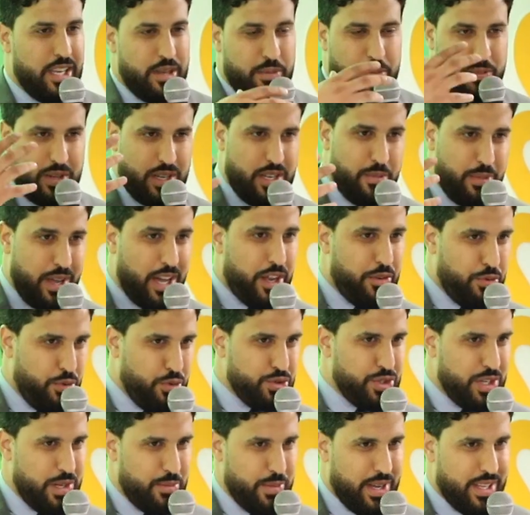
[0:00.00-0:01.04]
هذا
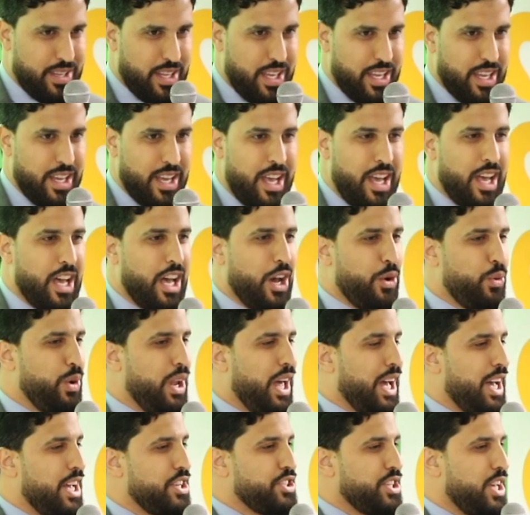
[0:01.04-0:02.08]
التنوع الكبير
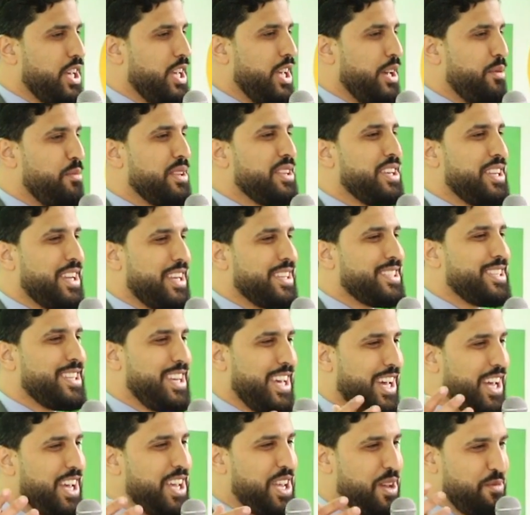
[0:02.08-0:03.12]
في في التركيبه
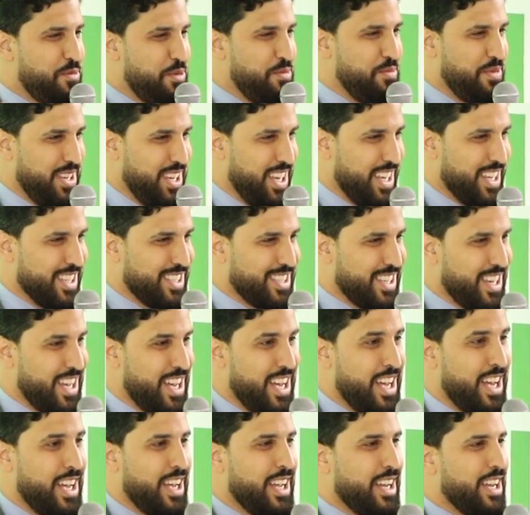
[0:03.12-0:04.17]
الفلاحيه يخلي
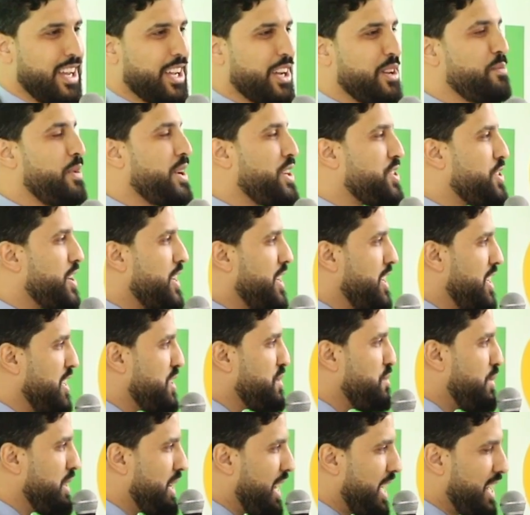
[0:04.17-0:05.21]
انه فما
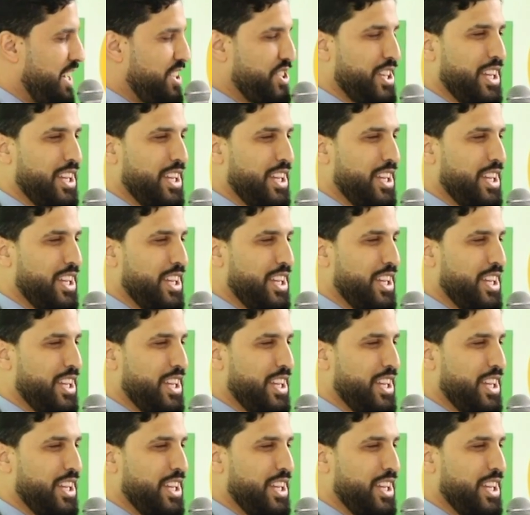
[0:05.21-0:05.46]
حاجيات